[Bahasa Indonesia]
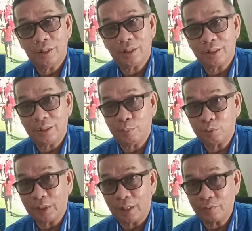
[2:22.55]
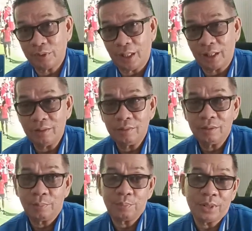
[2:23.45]
ya, ke putaran final
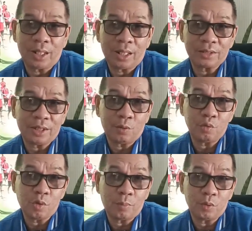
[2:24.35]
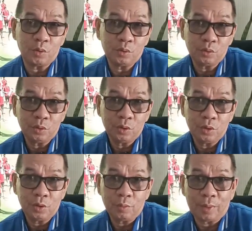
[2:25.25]
Piala Asia U20
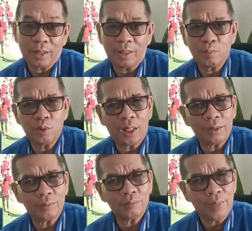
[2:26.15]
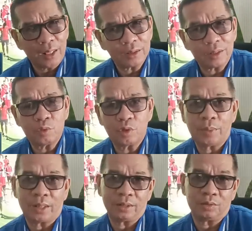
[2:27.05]
pada bulan Maret tahun
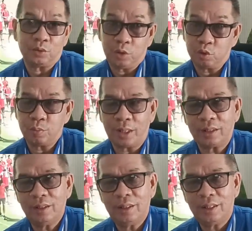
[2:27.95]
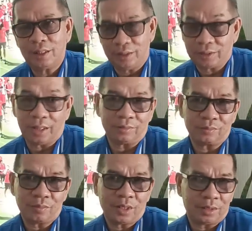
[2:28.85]
depan itu di Uzbekistan
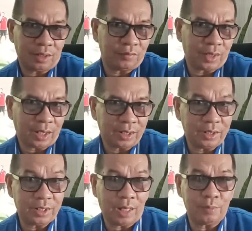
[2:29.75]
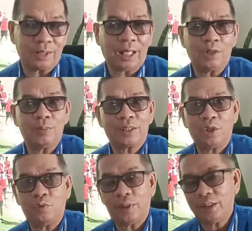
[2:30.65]
dan Ferrari ini diambil kalau
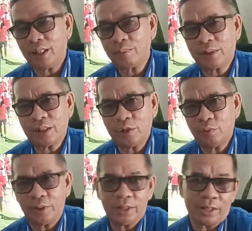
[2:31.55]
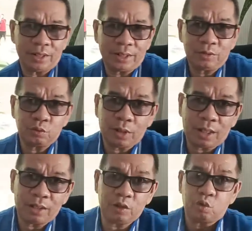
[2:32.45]
Marcelo Ferdinand Marcelino Ferdinand ini kan
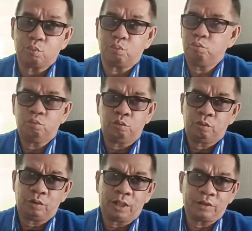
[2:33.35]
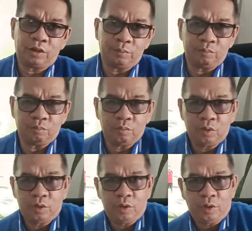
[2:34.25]
sudah ikut dengan tim
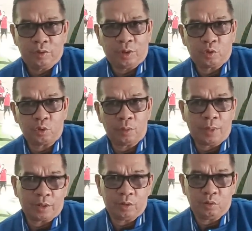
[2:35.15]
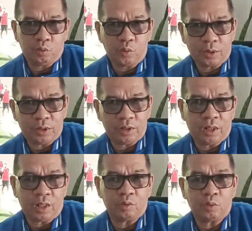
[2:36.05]
nasional baik di U23
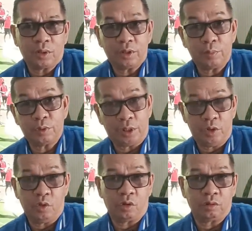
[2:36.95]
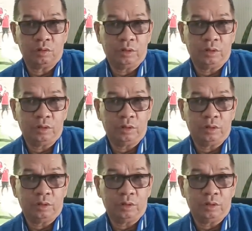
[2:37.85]
dan juga di tim senior